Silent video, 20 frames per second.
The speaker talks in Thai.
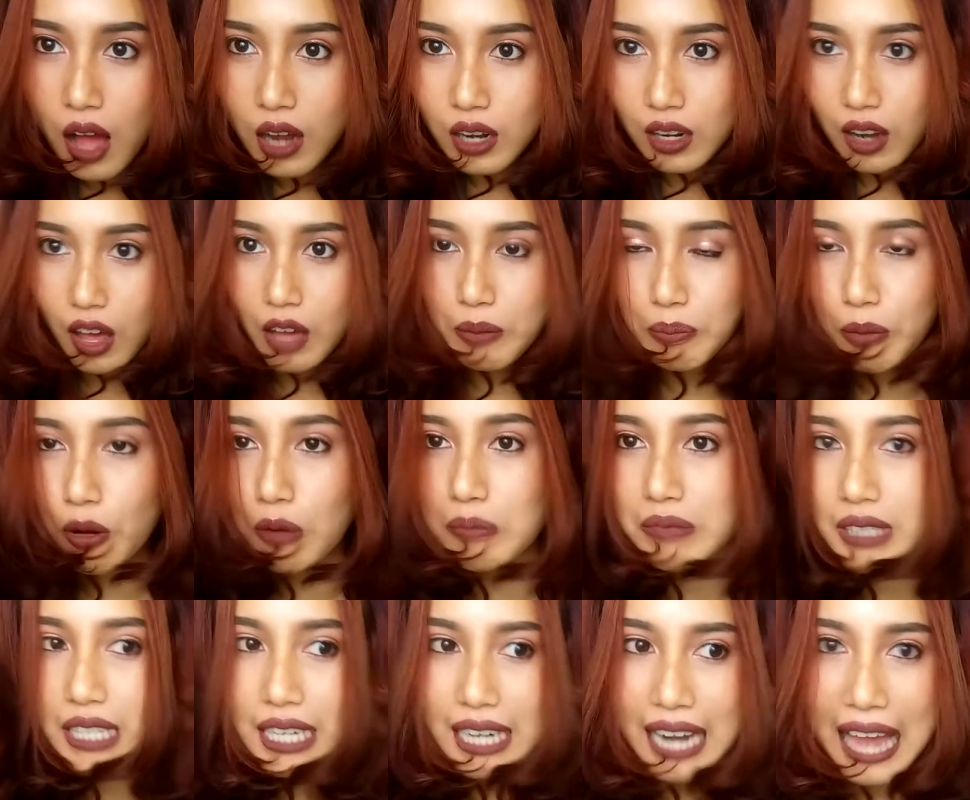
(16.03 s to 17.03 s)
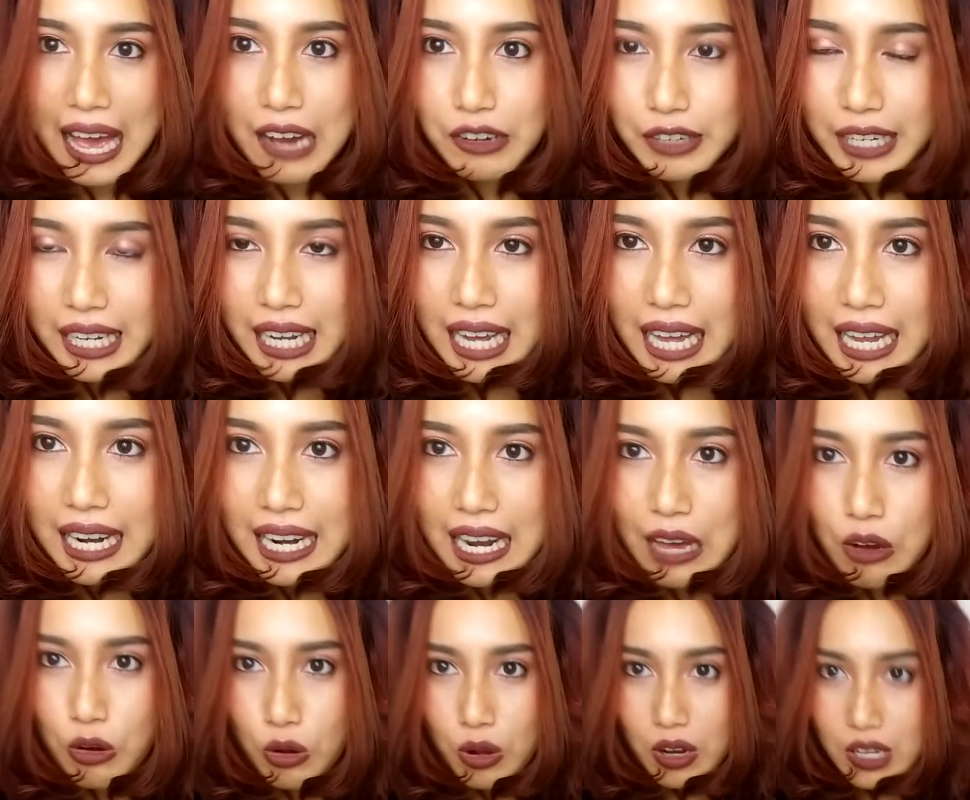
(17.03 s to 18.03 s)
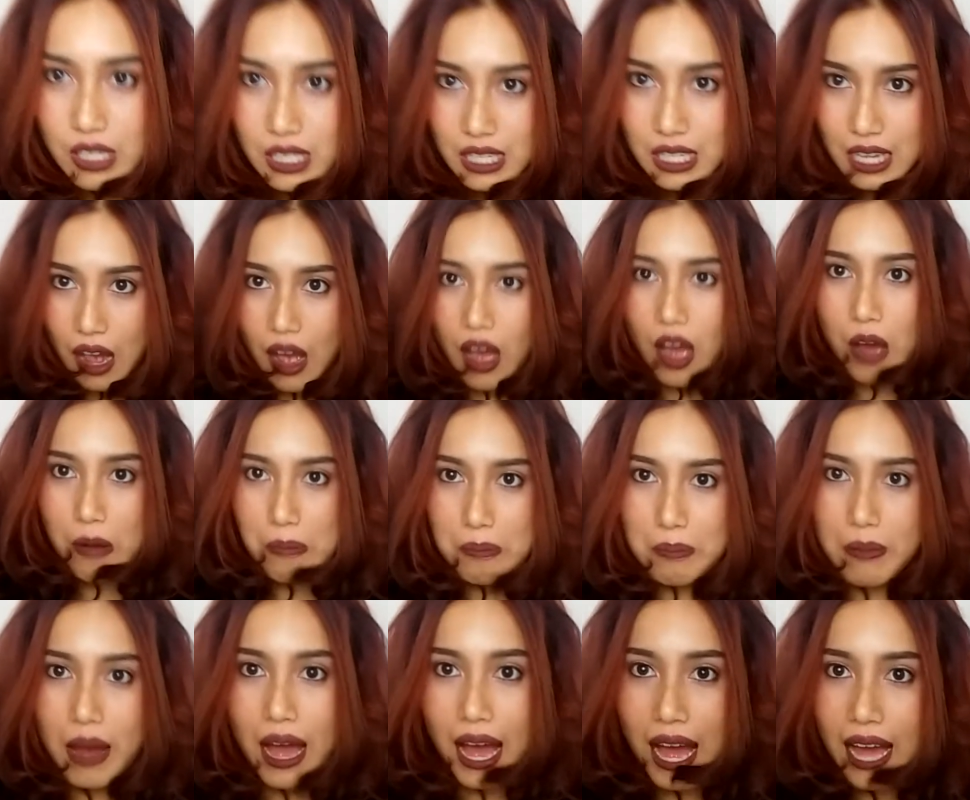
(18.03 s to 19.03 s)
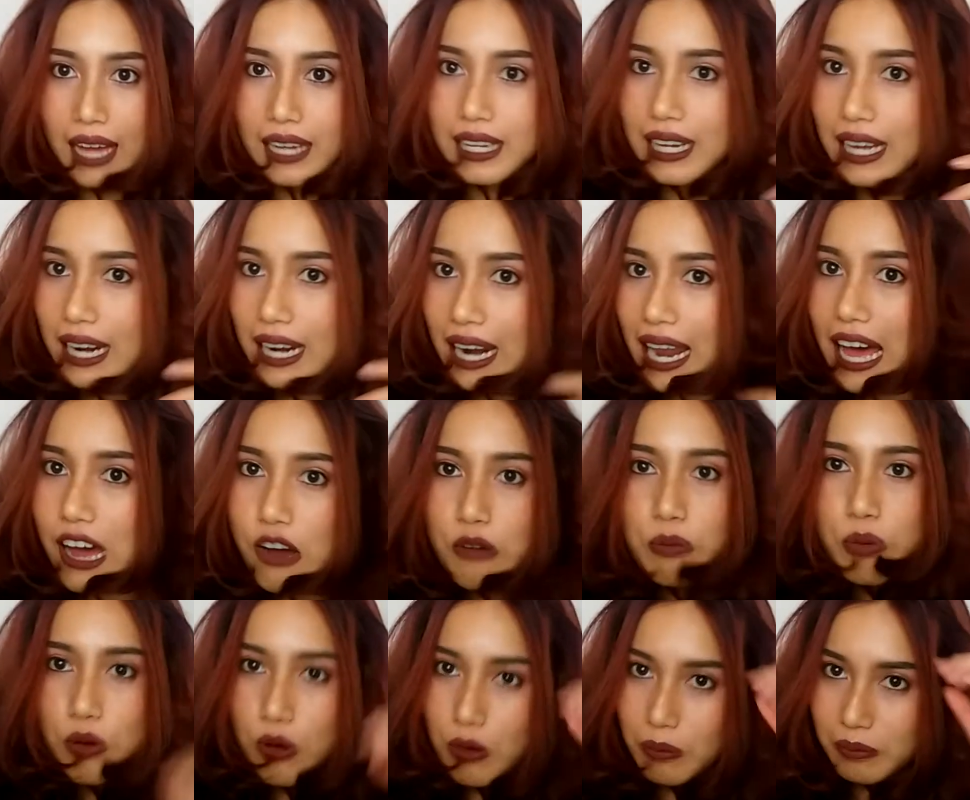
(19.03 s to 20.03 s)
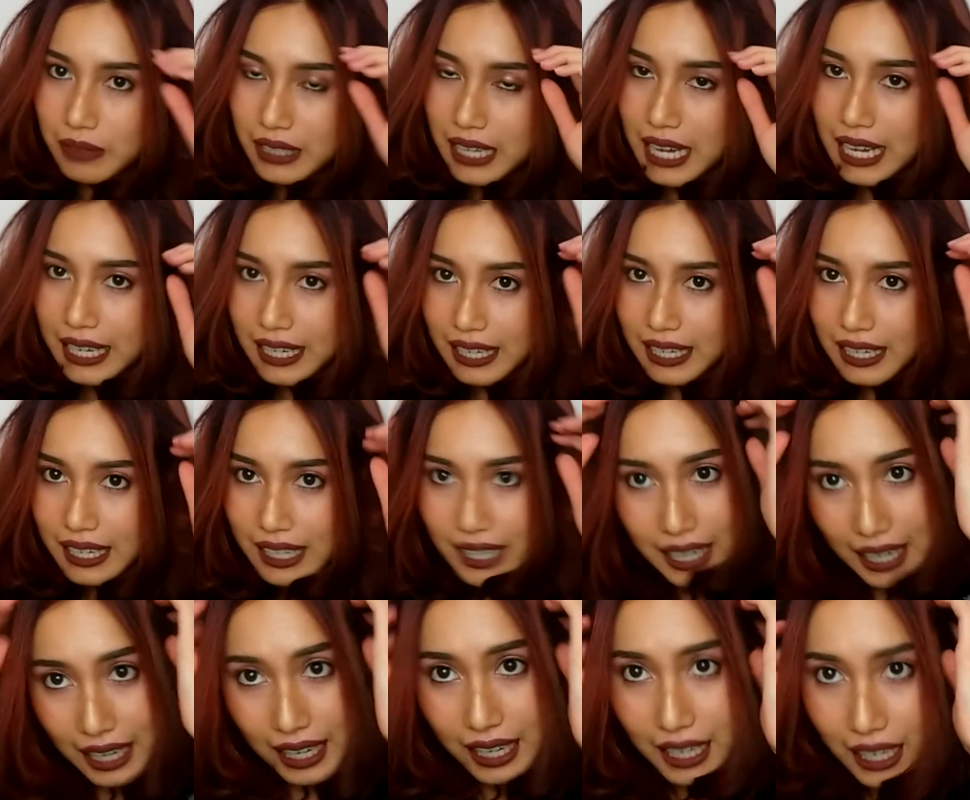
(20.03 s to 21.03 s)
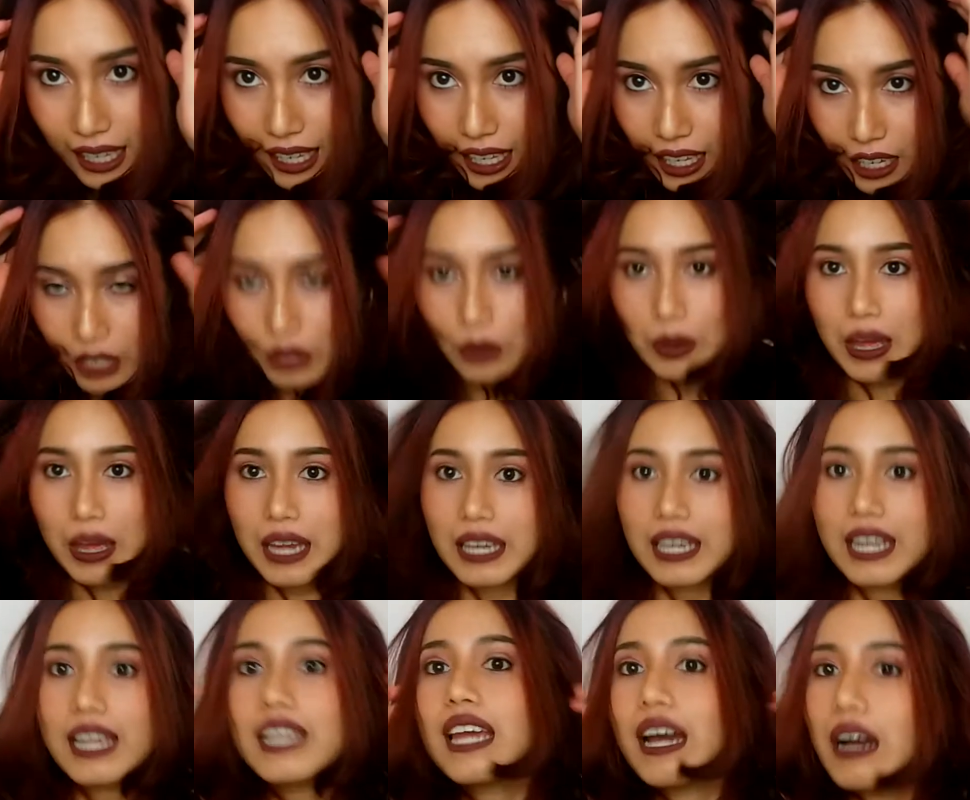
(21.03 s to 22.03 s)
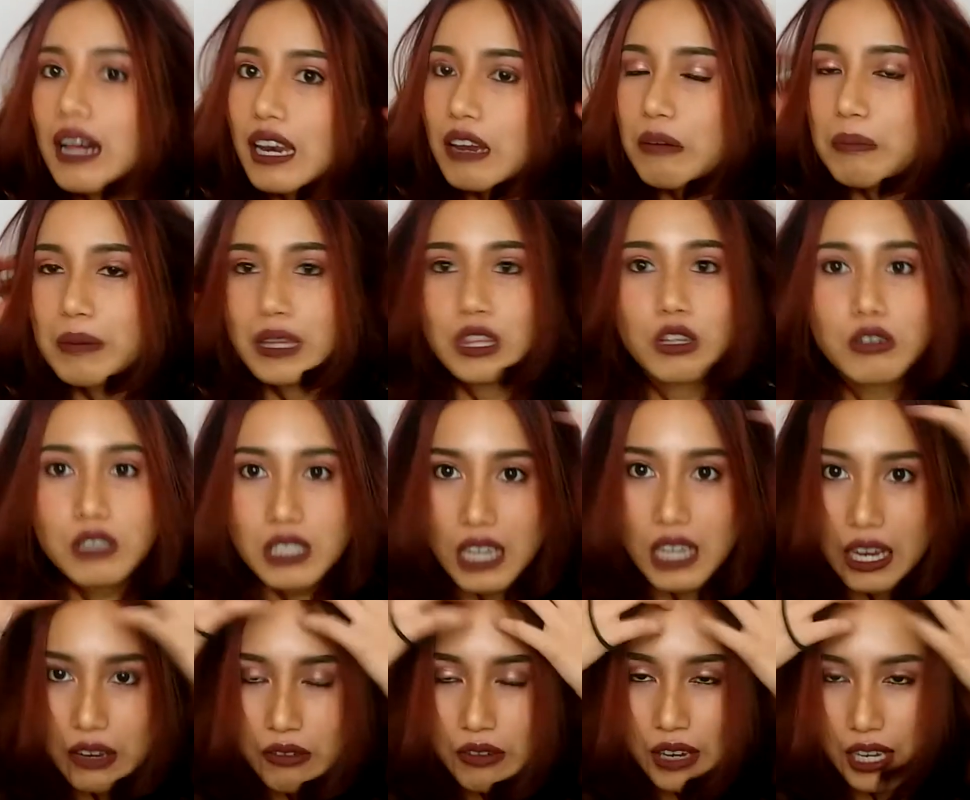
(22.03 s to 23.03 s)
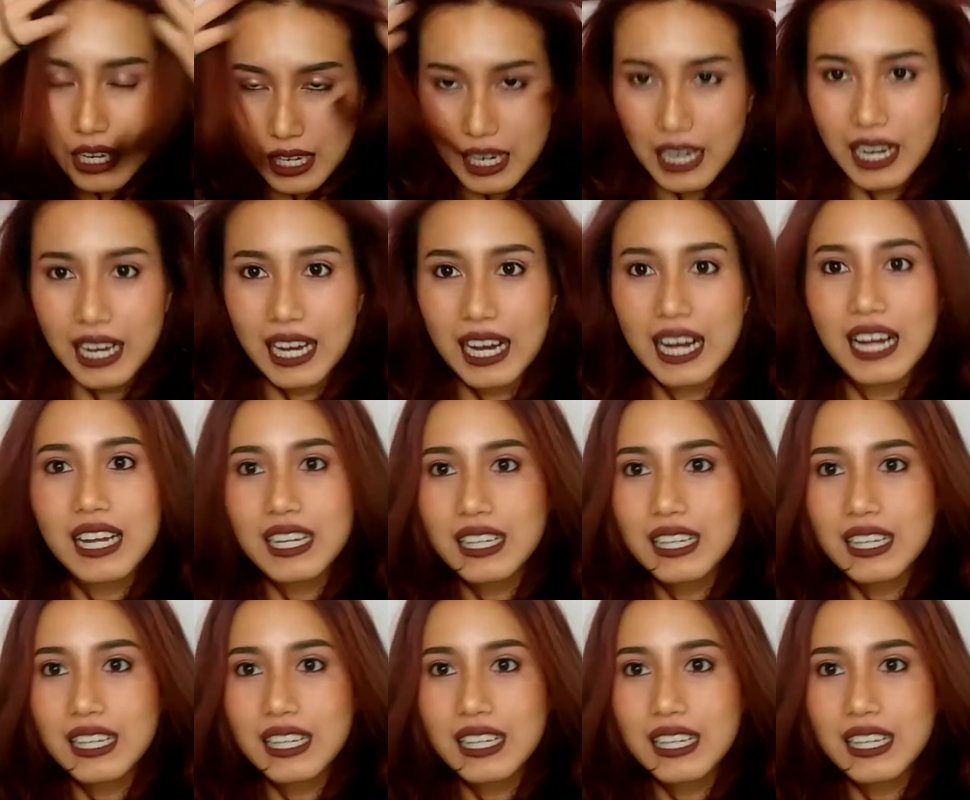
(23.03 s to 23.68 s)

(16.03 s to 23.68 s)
ลอนผมเสร็จแล้วนะคะเราก็จะมากล้าวผมกันนะคะโดยอันนี้เนี่ยเราไม่ต้องใช้หวีนะคะ